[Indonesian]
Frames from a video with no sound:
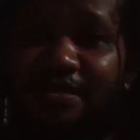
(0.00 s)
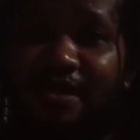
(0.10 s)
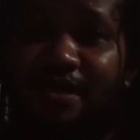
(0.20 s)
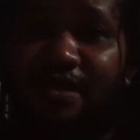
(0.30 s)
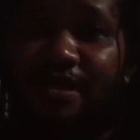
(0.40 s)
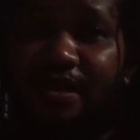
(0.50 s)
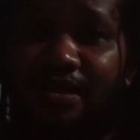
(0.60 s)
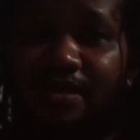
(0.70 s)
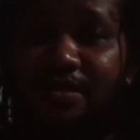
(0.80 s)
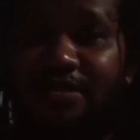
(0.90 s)
dan kali
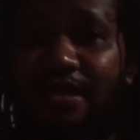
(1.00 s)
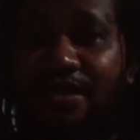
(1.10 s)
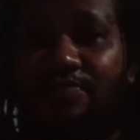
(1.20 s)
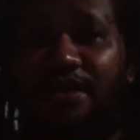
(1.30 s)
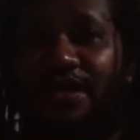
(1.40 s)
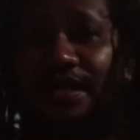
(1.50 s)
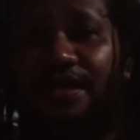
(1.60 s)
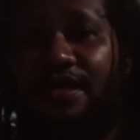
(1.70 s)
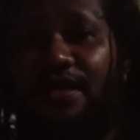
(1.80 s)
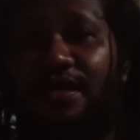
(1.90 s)
ini saya kembali
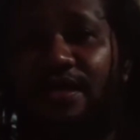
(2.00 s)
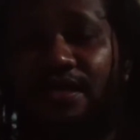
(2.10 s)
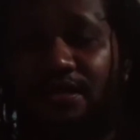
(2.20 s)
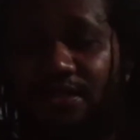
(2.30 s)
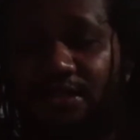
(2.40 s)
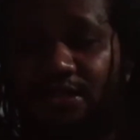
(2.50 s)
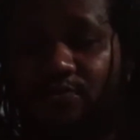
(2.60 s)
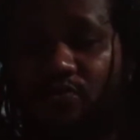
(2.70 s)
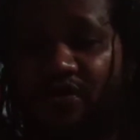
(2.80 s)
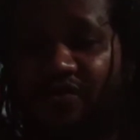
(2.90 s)
lagi dengan sebuah